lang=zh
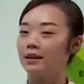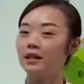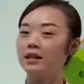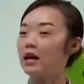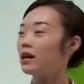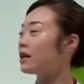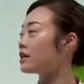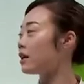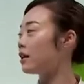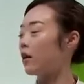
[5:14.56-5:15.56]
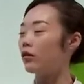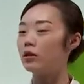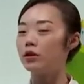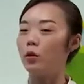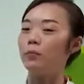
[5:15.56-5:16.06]
第三个像两
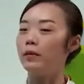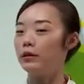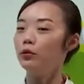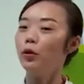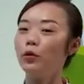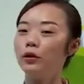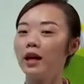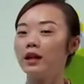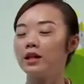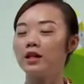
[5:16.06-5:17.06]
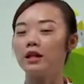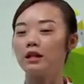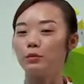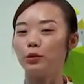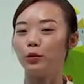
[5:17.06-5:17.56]
个小门洞一样的这
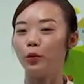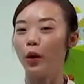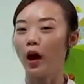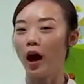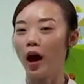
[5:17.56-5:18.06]
个怎么读